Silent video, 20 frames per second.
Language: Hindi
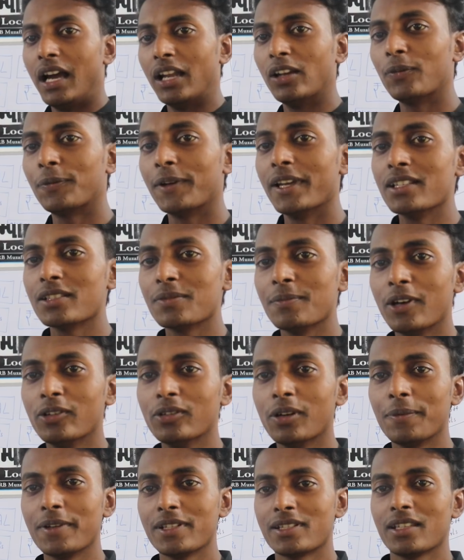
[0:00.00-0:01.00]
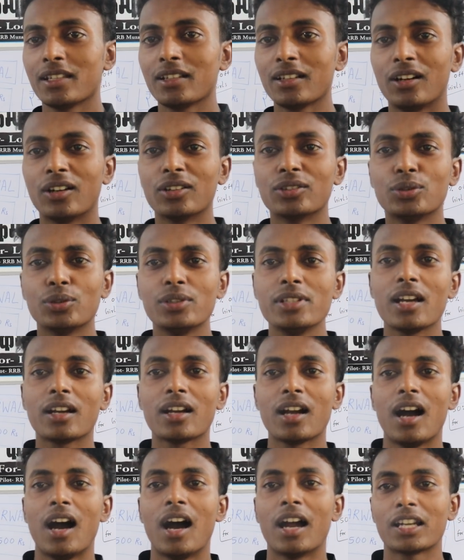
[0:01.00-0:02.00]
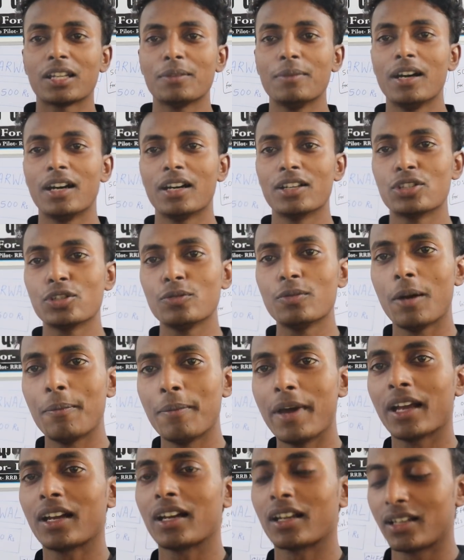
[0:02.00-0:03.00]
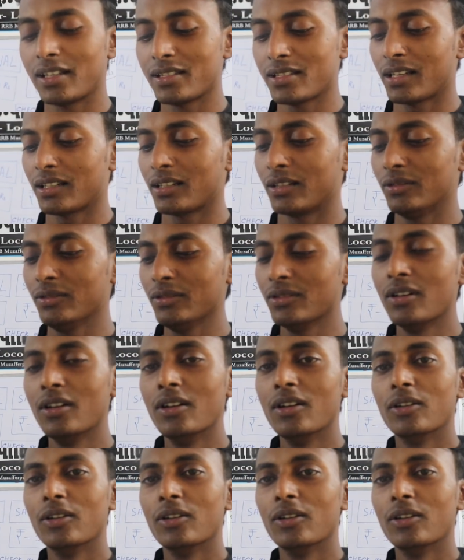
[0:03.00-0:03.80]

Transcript: हेलो फ्रेंड्स मैं हूं अभिषेक और दुनिया का आठवां अजूबा मैं करने जा रहा हूं